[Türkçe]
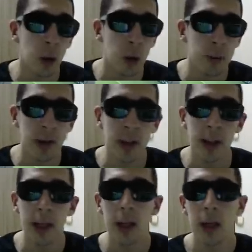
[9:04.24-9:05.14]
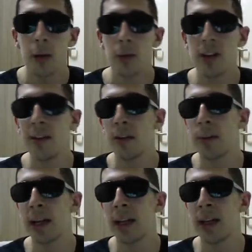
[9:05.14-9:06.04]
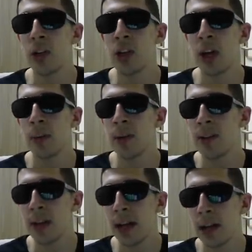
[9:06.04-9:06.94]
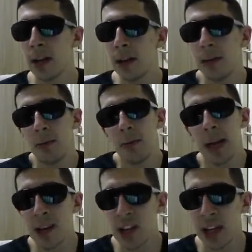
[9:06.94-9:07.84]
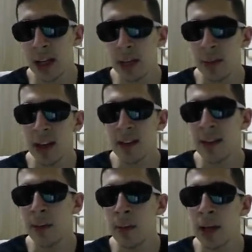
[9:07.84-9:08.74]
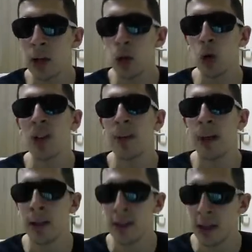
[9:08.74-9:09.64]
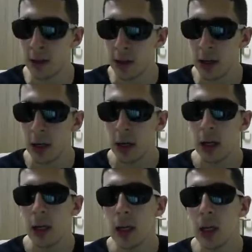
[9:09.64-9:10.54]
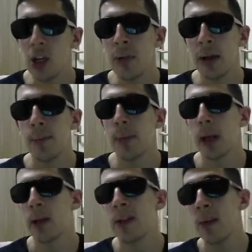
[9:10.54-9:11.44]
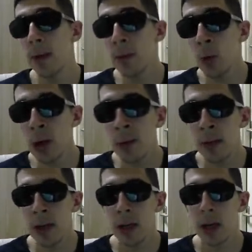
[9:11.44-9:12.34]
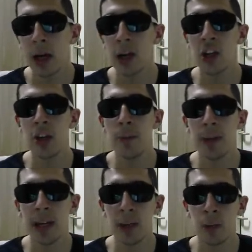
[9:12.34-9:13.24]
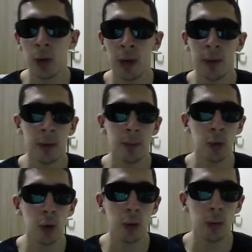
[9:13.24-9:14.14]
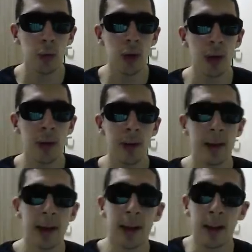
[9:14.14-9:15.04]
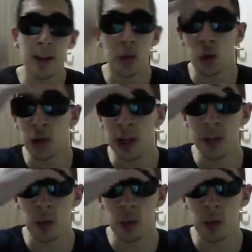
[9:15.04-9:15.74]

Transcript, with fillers: 11'inde silver paketten çıkarmanız yani gerçekten imkansız demeyeyim de hani çok zamanınızı alır. Şimdi zaman mı önemli, açtığın paket mi önemli? Bu bu tamamen kendinize soracağınız bir